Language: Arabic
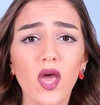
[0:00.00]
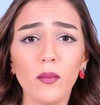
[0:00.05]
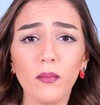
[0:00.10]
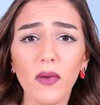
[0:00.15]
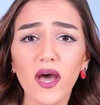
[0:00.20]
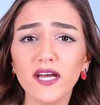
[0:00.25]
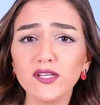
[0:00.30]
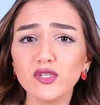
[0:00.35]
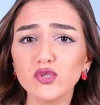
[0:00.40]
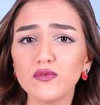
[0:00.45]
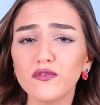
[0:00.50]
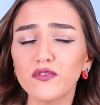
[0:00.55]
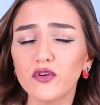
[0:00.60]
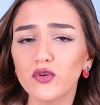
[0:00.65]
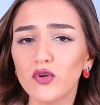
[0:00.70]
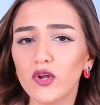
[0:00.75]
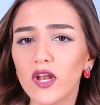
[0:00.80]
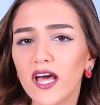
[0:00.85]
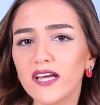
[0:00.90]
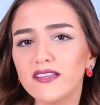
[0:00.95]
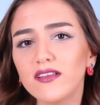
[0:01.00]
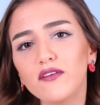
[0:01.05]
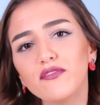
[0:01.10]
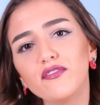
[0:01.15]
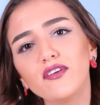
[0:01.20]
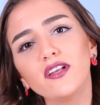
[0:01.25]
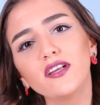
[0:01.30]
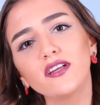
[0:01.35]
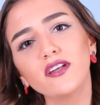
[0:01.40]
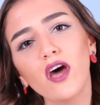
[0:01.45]
ما حتشوف انه الهدف
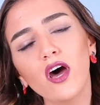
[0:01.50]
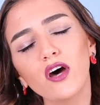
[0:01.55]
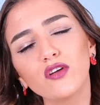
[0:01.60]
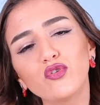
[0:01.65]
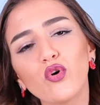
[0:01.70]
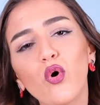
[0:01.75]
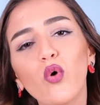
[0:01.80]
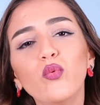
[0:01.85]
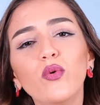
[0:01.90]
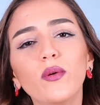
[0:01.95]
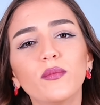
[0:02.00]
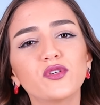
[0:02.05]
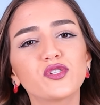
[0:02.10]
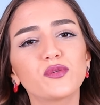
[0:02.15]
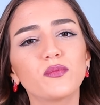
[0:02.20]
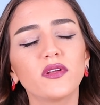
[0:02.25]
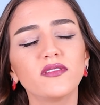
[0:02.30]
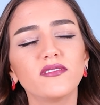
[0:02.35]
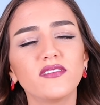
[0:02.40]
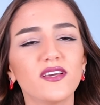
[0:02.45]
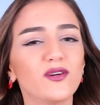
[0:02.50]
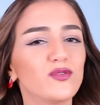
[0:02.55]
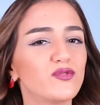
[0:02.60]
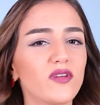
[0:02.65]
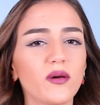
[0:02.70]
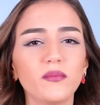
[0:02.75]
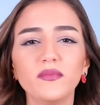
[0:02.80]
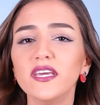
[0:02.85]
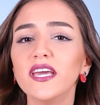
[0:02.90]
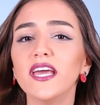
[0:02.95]
اللي انحط هو مش منطقي
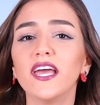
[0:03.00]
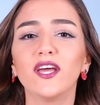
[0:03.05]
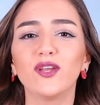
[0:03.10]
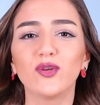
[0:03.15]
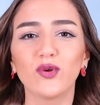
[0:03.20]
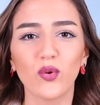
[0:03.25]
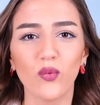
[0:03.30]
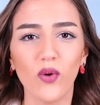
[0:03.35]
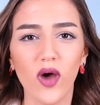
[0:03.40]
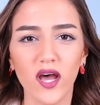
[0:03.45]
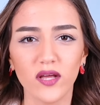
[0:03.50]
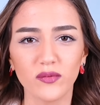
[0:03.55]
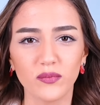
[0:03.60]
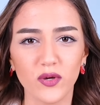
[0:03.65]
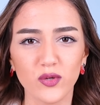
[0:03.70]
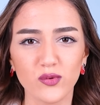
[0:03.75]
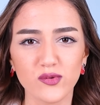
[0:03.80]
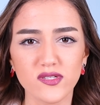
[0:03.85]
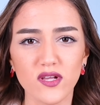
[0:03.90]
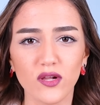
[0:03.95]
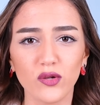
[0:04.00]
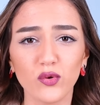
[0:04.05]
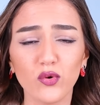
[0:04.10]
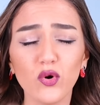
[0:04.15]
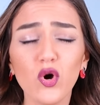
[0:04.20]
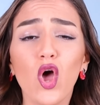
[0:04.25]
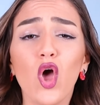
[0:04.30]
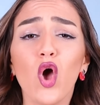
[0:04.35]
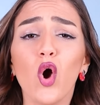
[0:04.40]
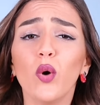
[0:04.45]
وطبيعي انه الواحد ما يوصل
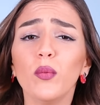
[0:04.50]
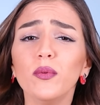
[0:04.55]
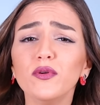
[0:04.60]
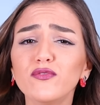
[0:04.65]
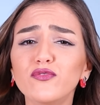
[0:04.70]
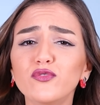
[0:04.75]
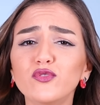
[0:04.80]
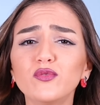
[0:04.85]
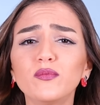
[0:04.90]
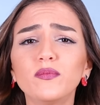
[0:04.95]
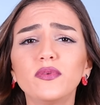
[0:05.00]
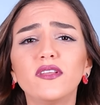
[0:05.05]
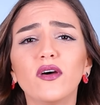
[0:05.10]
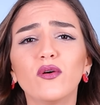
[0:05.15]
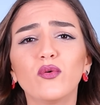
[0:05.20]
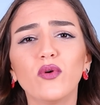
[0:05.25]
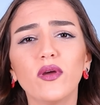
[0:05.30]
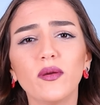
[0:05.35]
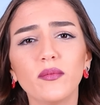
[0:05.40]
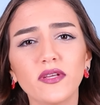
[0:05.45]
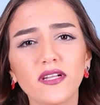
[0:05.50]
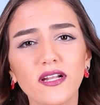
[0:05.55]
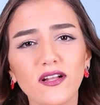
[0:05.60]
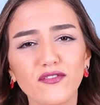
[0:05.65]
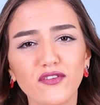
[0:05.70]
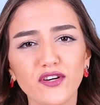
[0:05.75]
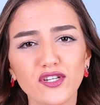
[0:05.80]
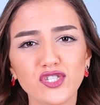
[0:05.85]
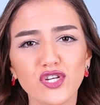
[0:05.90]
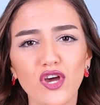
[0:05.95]
له وبتفوت بدوامه
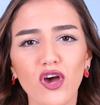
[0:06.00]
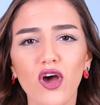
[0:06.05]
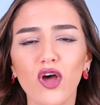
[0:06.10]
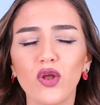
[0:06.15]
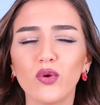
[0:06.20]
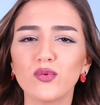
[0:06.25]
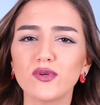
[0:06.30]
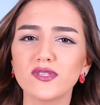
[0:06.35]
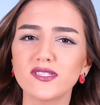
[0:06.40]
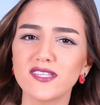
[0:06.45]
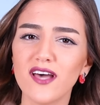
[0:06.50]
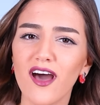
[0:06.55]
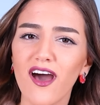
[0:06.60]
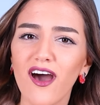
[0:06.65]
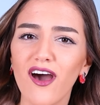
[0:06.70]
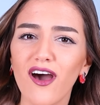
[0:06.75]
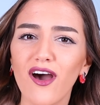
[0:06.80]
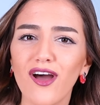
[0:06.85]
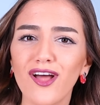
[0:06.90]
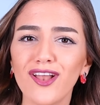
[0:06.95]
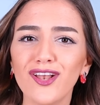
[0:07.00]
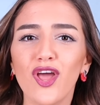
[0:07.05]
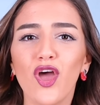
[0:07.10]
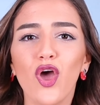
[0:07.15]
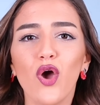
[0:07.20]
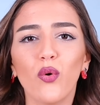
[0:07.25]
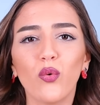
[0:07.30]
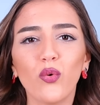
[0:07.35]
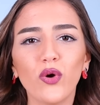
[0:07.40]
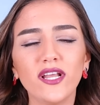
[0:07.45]
الفشل والزعل
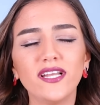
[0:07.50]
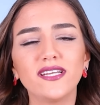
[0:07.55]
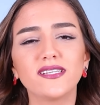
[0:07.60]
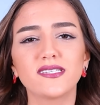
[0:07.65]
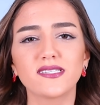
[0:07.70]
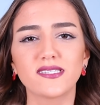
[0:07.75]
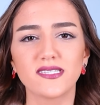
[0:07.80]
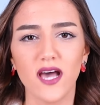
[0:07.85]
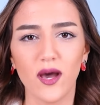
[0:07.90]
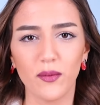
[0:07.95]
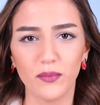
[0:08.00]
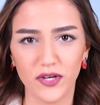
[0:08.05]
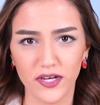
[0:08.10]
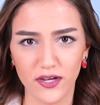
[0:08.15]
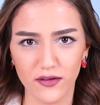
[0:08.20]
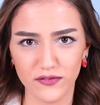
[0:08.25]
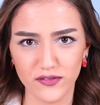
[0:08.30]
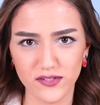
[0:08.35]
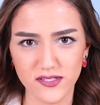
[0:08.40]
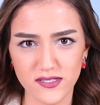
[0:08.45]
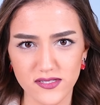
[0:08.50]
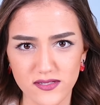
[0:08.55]
وقله الثقه بالنفس